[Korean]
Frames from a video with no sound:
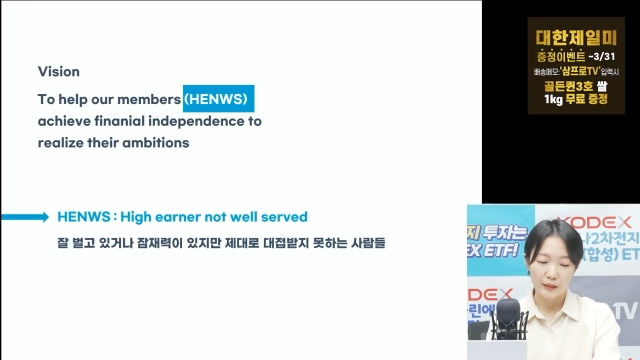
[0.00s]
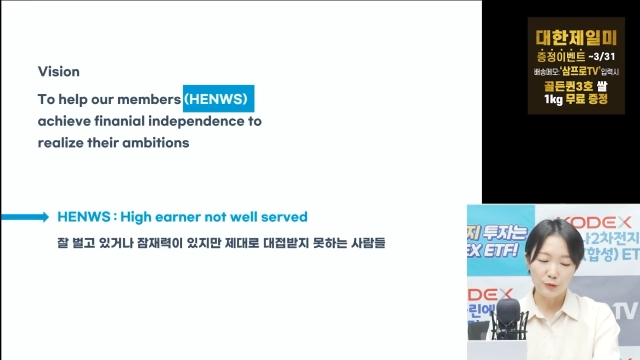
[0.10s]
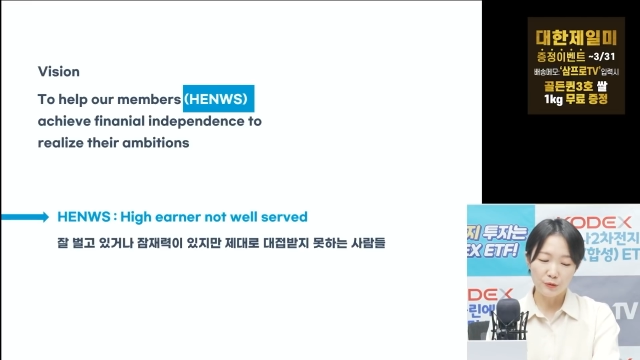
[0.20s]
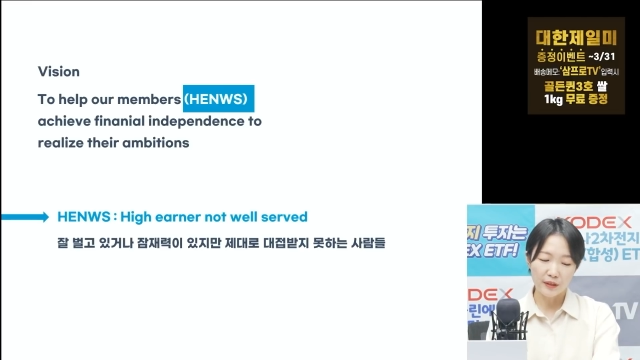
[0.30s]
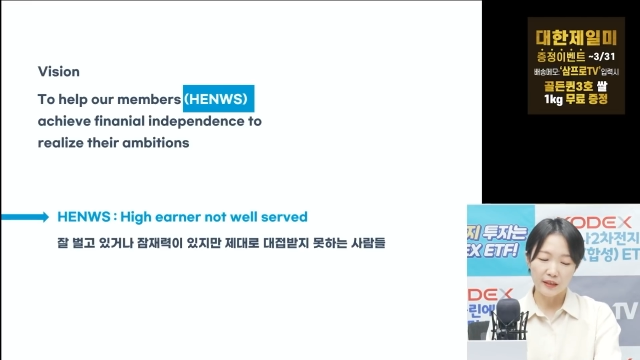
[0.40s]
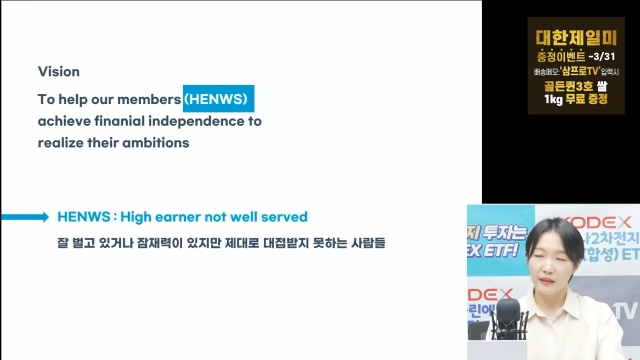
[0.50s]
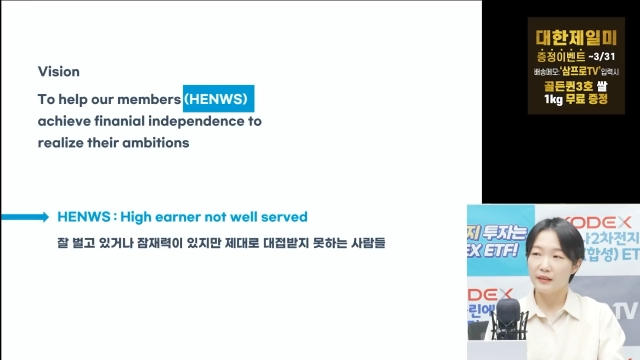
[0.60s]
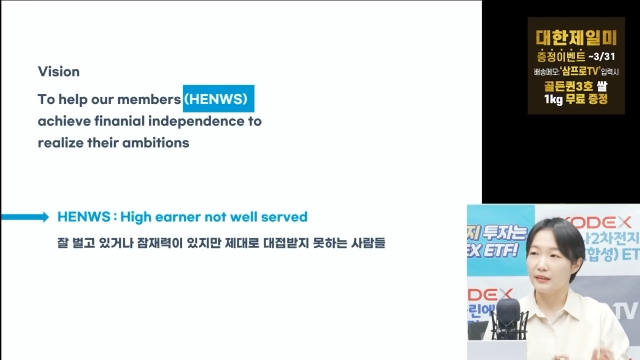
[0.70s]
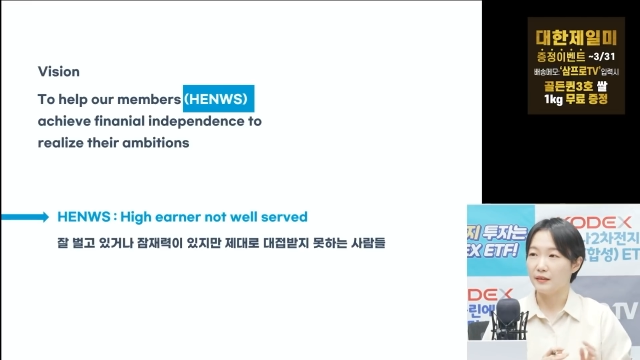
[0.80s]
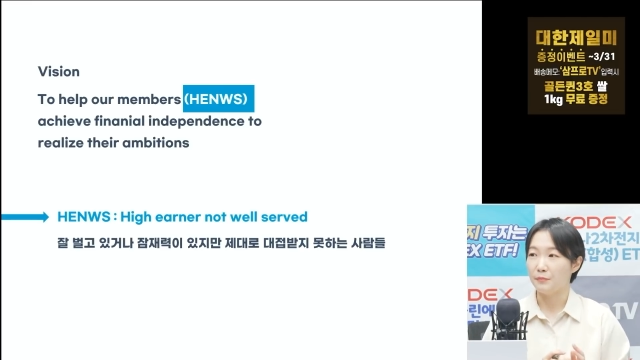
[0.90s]

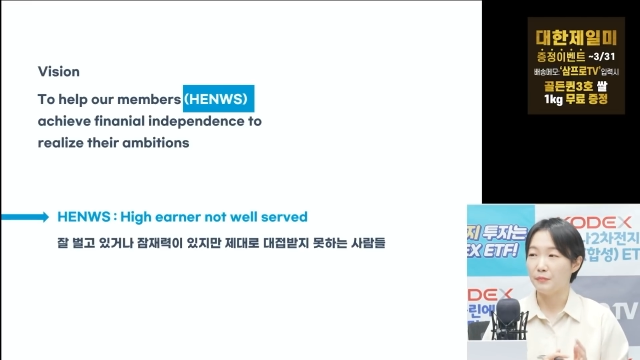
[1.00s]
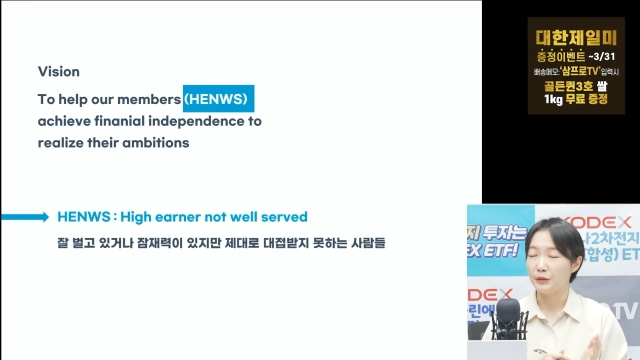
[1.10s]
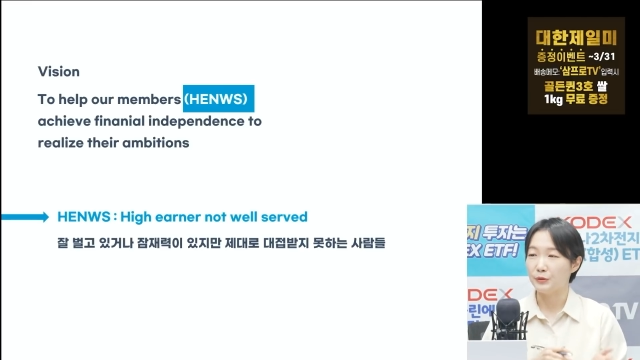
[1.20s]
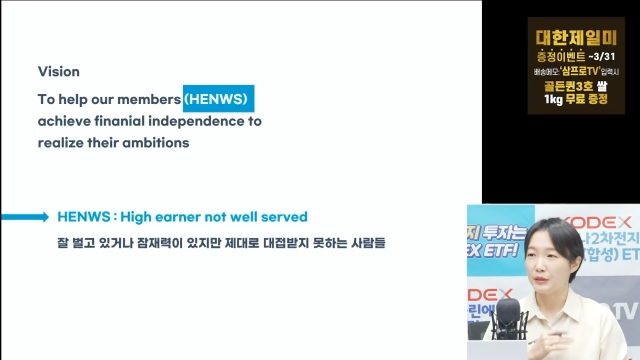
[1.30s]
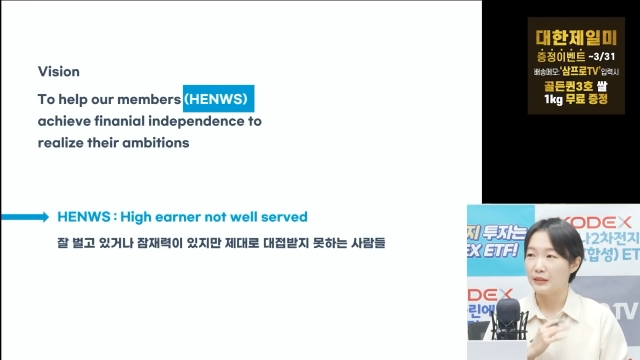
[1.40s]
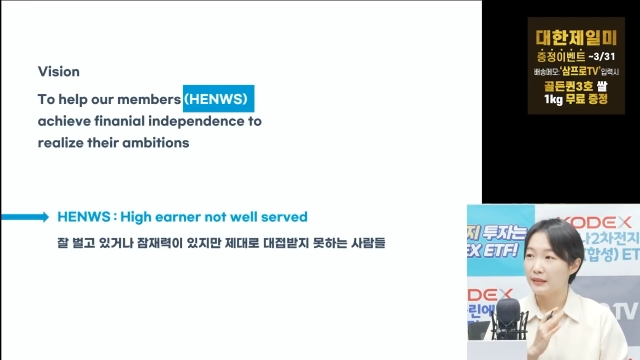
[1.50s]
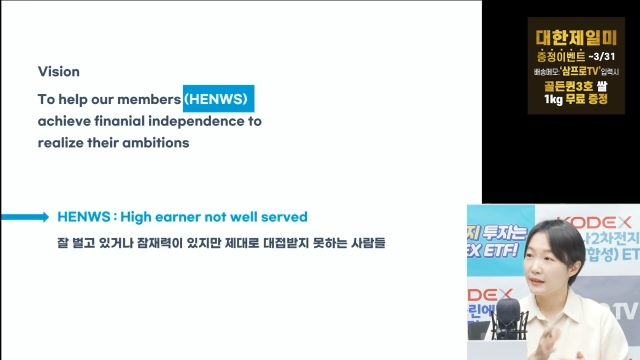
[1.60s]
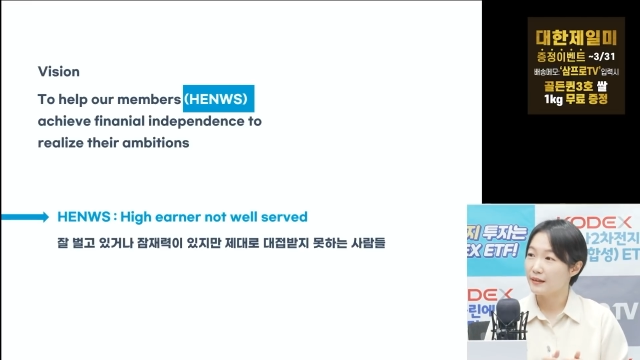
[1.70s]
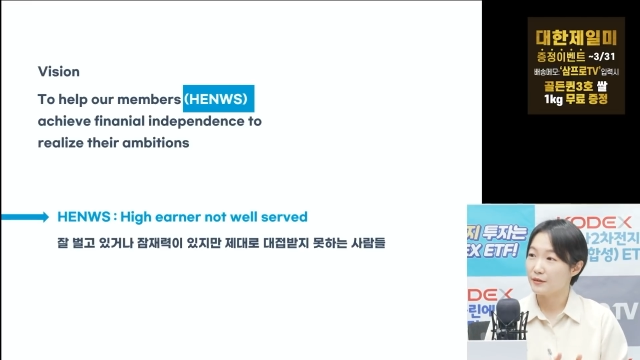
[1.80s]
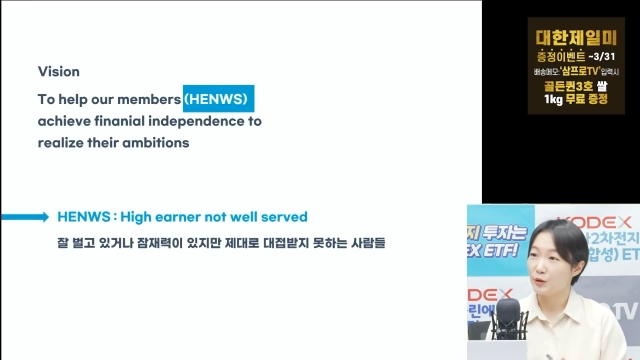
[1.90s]
기존의 그 미국
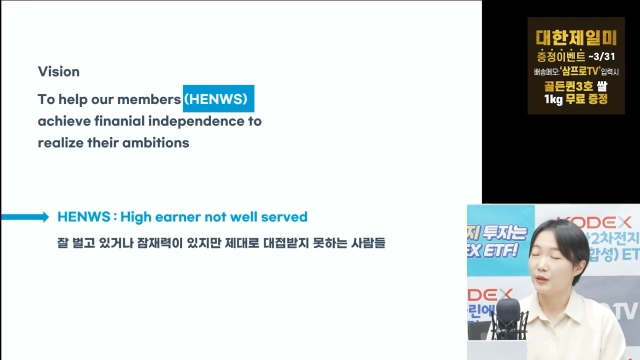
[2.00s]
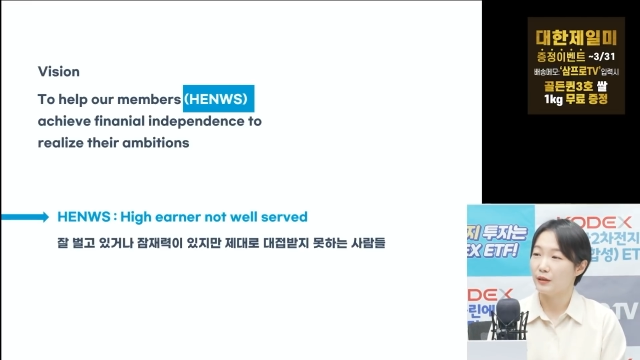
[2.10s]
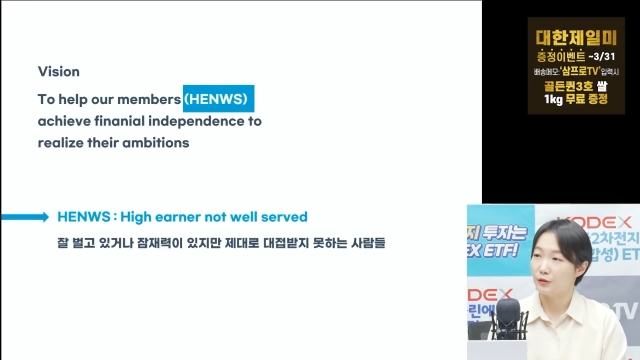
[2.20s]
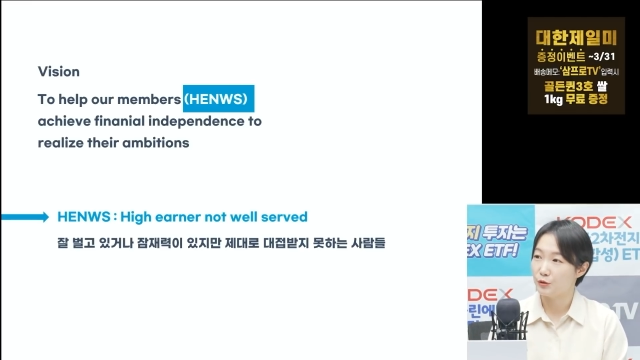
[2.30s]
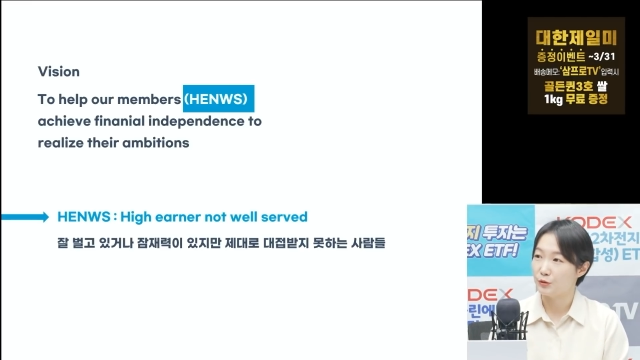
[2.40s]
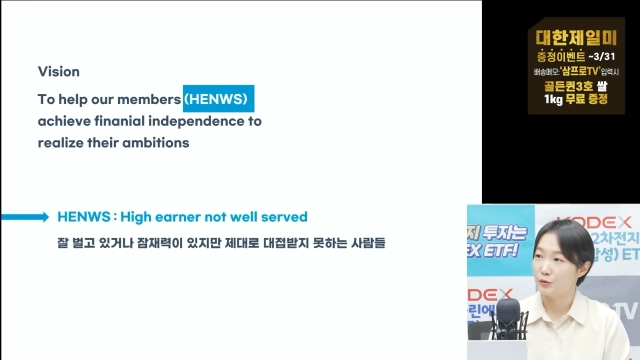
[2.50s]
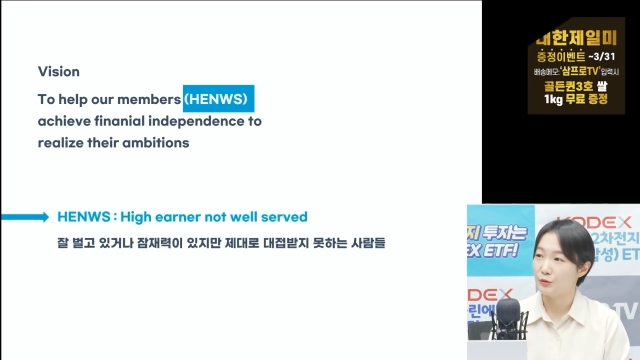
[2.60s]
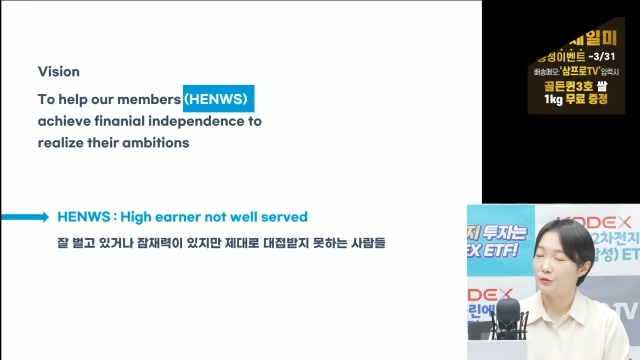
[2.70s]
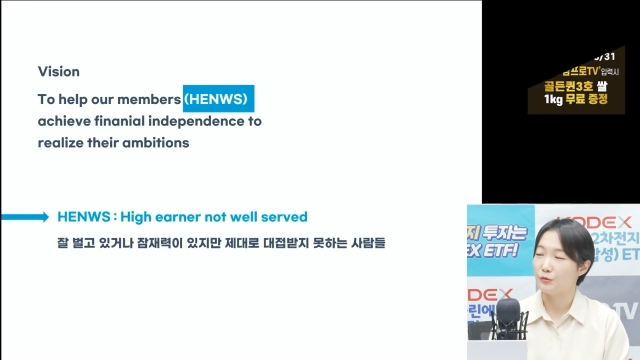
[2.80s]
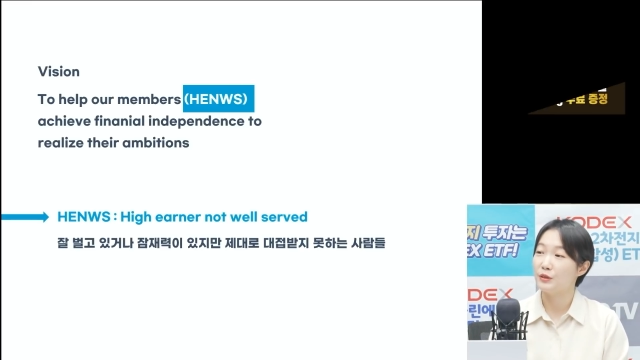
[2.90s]
은행에서의
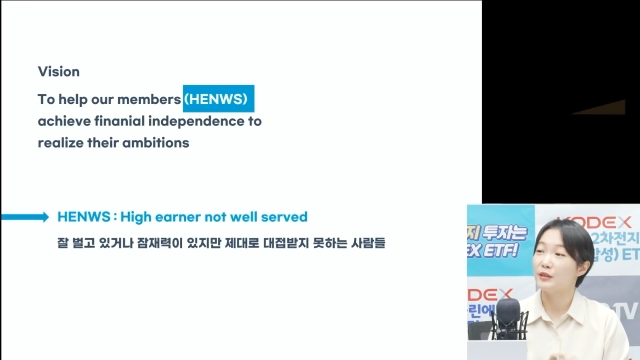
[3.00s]
대출은